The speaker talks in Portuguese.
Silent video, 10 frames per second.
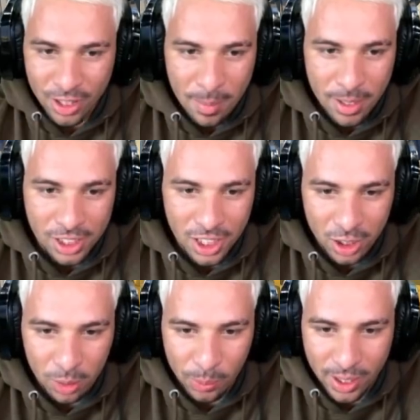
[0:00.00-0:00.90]
fui
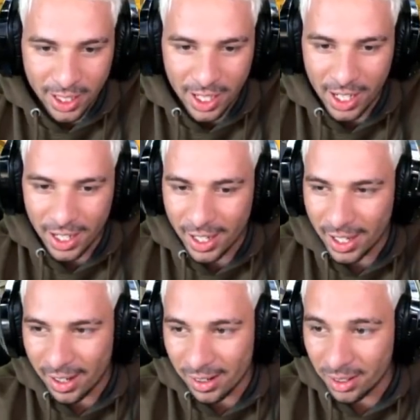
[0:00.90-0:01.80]
demitido
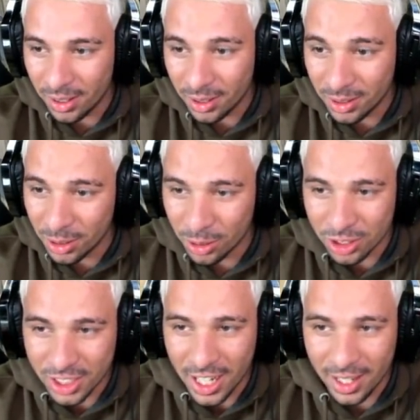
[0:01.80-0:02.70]
porque... Eu
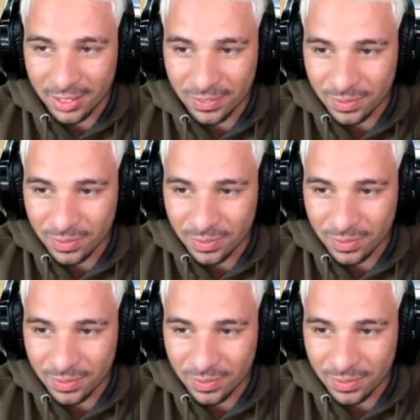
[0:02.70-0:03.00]
não sei.